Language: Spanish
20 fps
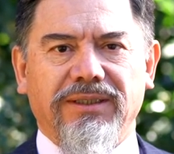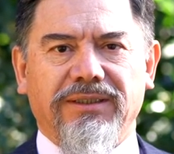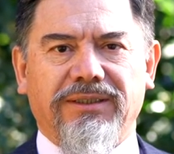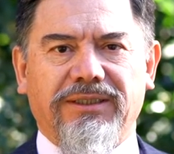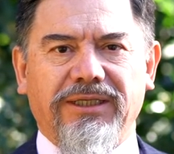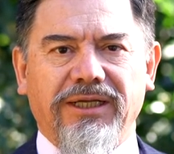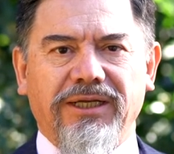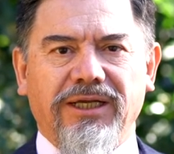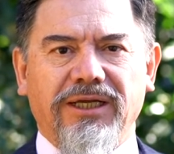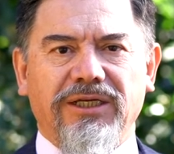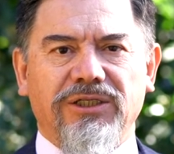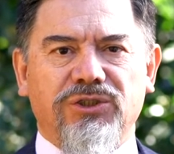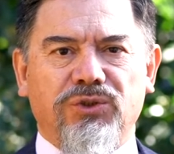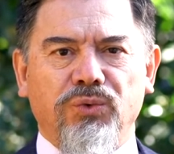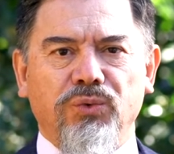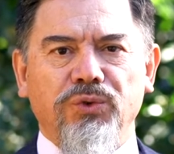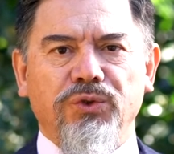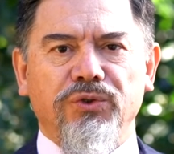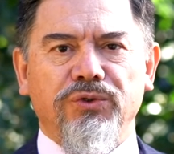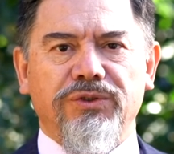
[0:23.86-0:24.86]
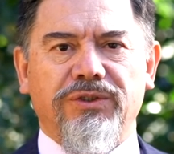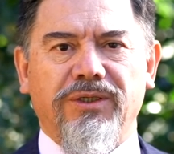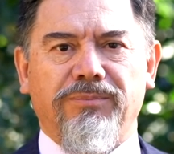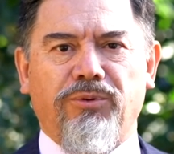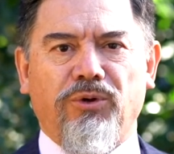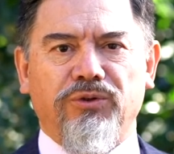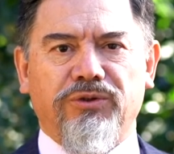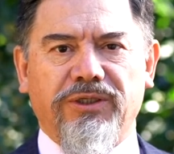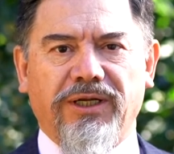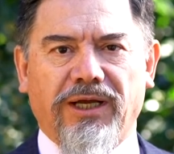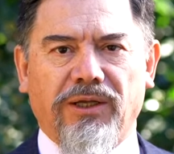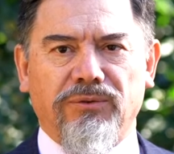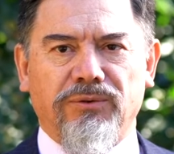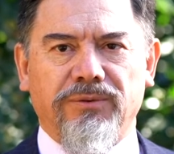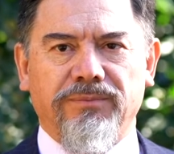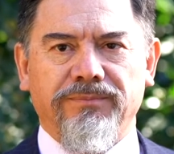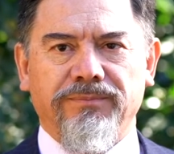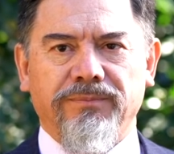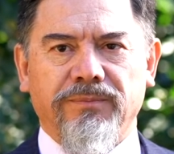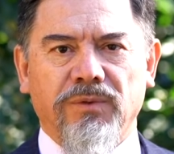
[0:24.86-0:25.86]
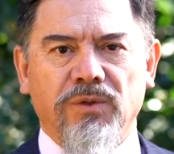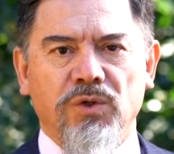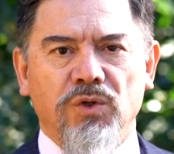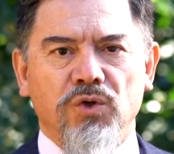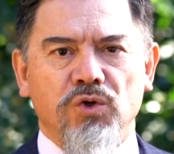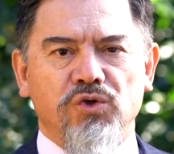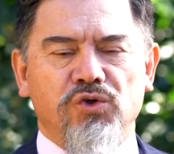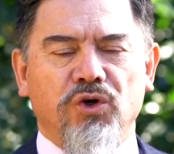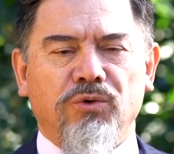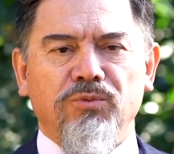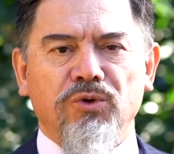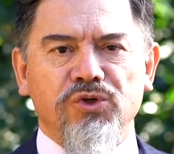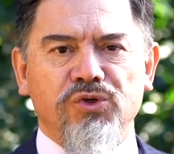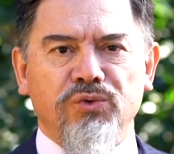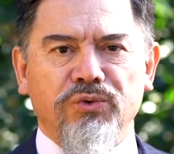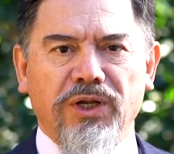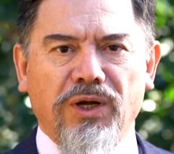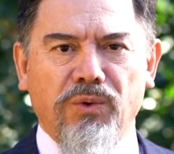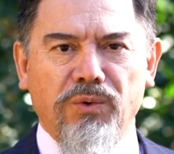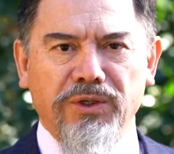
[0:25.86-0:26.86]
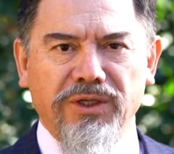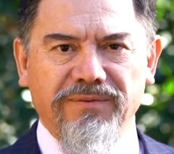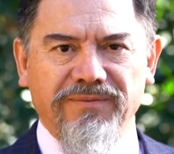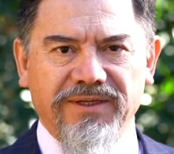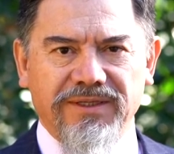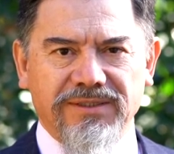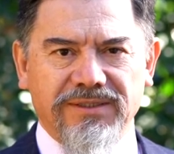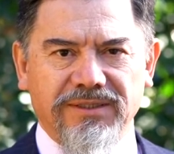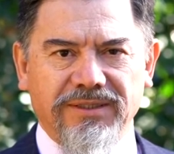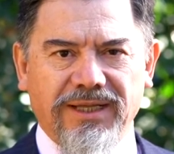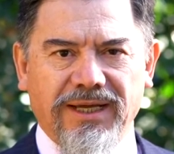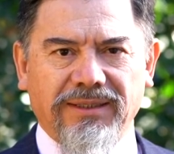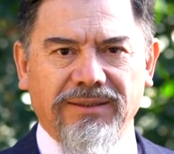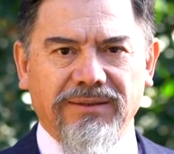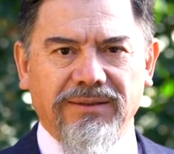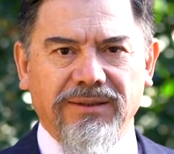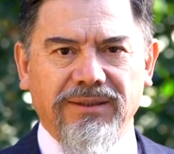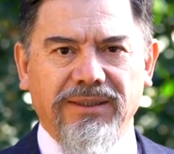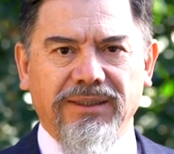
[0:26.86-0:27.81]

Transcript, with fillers: tiene estudios de posgrado. Somos una universidad